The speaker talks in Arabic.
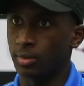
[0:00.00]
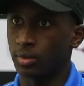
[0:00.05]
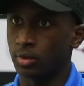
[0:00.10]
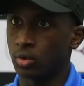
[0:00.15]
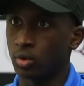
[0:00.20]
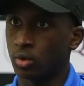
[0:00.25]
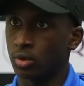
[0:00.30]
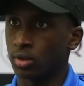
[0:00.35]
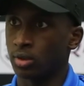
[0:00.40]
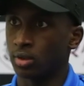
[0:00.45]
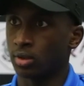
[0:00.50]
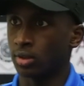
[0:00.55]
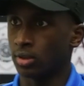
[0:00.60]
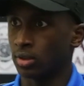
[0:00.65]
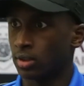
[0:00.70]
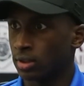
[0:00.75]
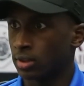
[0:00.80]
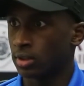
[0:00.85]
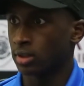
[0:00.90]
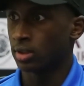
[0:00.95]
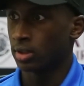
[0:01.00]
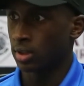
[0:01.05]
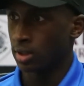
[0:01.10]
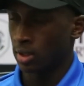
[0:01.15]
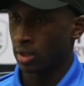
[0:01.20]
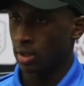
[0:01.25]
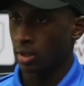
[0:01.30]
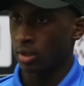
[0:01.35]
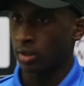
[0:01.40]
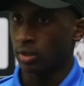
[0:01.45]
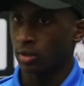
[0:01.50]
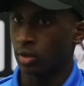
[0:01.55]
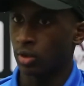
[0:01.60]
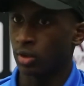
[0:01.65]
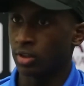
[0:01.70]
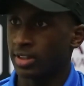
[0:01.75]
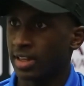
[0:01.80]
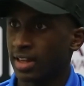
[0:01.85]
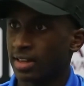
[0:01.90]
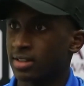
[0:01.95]
بتكون
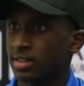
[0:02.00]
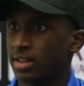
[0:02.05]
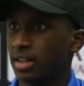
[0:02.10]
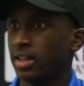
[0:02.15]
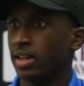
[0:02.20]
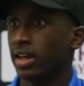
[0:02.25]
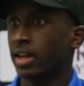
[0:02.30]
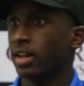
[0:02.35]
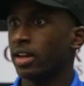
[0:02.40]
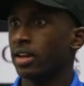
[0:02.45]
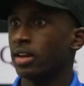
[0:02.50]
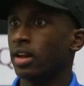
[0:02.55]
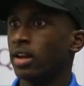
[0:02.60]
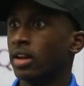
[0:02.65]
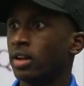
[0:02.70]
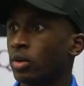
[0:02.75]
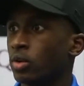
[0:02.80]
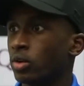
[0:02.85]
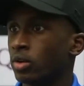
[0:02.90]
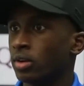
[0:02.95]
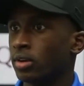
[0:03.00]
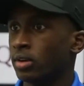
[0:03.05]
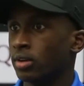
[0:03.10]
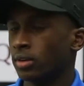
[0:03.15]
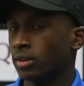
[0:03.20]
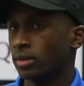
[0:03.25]
تكون درس لي يعني ان انا اكون